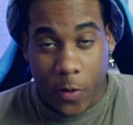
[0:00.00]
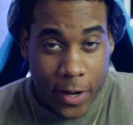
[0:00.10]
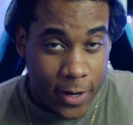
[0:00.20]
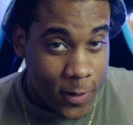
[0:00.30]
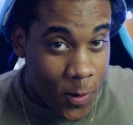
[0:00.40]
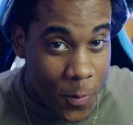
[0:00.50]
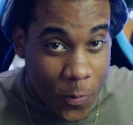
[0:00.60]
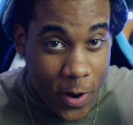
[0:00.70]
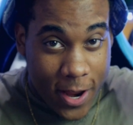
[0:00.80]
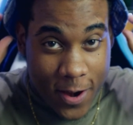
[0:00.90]
Bueno,
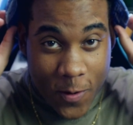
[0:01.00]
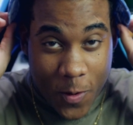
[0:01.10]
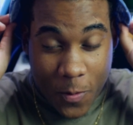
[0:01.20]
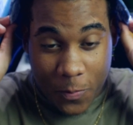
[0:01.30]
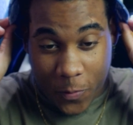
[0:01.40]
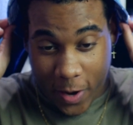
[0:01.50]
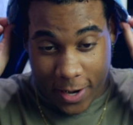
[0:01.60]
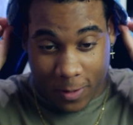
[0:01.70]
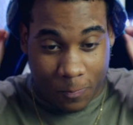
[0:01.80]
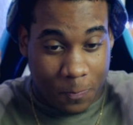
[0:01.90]
bueno,
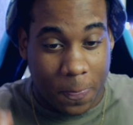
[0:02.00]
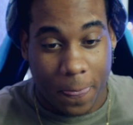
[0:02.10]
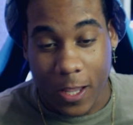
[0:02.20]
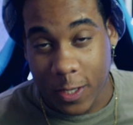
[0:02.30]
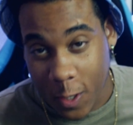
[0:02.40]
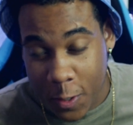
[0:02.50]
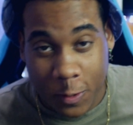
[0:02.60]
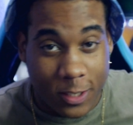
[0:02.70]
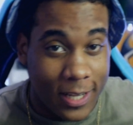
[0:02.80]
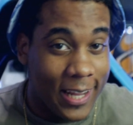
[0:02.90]
bueno. Yo no
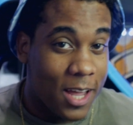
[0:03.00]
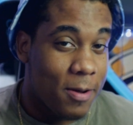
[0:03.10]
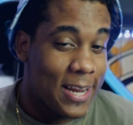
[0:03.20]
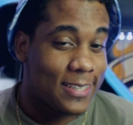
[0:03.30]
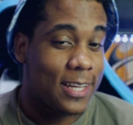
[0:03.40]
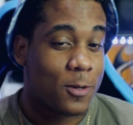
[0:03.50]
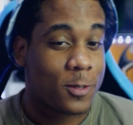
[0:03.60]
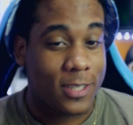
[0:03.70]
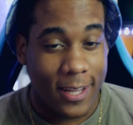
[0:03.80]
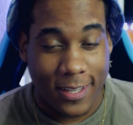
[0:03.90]
sé qué van a hacer
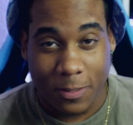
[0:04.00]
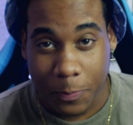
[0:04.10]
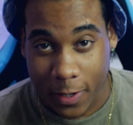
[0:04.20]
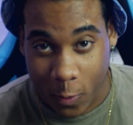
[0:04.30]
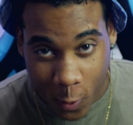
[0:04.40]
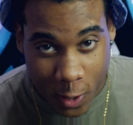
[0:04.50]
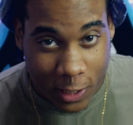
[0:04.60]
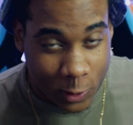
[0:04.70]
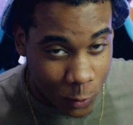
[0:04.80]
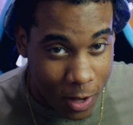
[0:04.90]
ustedes, pero hoy
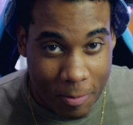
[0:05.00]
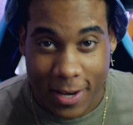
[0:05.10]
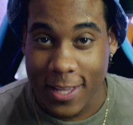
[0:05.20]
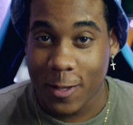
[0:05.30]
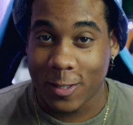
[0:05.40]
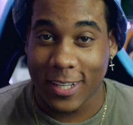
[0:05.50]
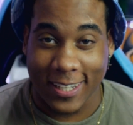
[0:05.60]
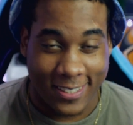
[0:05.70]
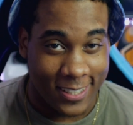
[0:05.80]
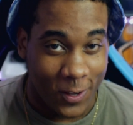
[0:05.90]
yo he venido
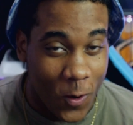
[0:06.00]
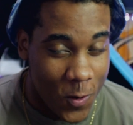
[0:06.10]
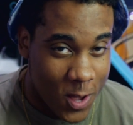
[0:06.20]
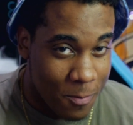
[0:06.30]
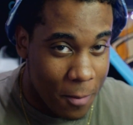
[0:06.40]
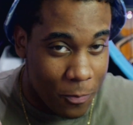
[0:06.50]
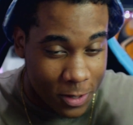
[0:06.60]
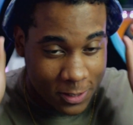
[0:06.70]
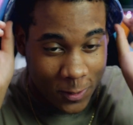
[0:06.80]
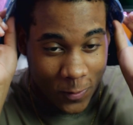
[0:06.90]
sexy. Hoy yo me he
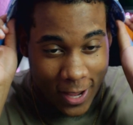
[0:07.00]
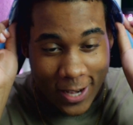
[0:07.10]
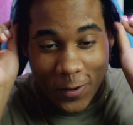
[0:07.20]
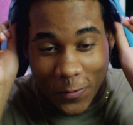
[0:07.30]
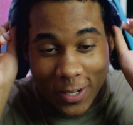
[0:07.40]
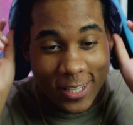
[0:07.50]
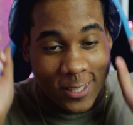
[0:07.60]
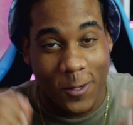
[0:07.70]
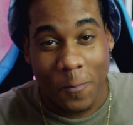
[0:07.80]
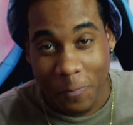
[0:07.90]
puesto el
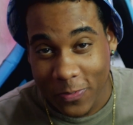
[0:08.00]
gorrito